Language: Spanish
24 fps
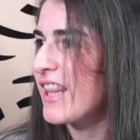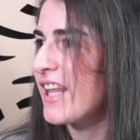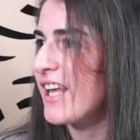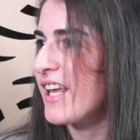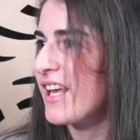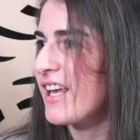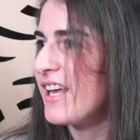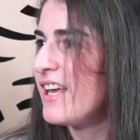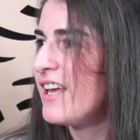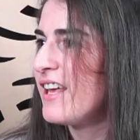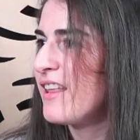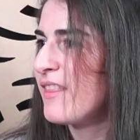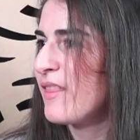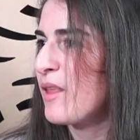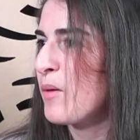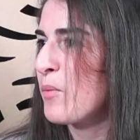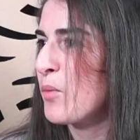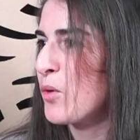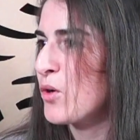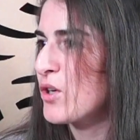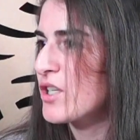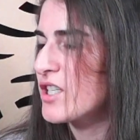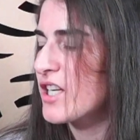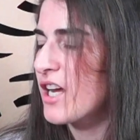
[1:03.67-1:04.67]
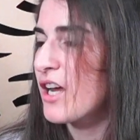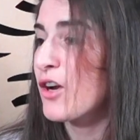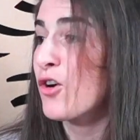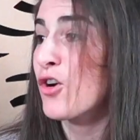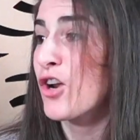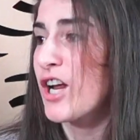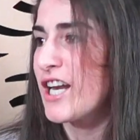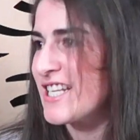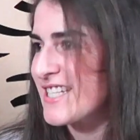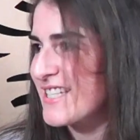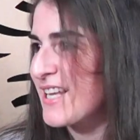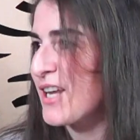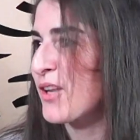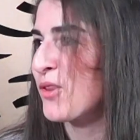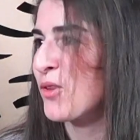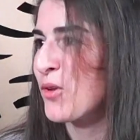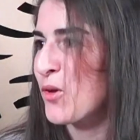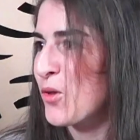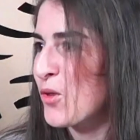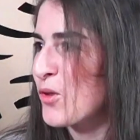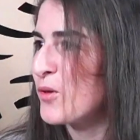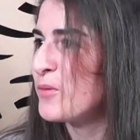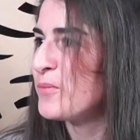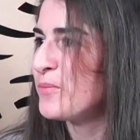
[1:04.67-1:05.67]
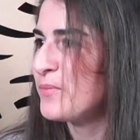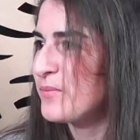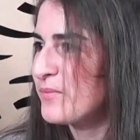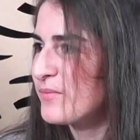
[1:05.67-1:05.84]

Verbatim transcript: de, de poder llegar a organizar todo.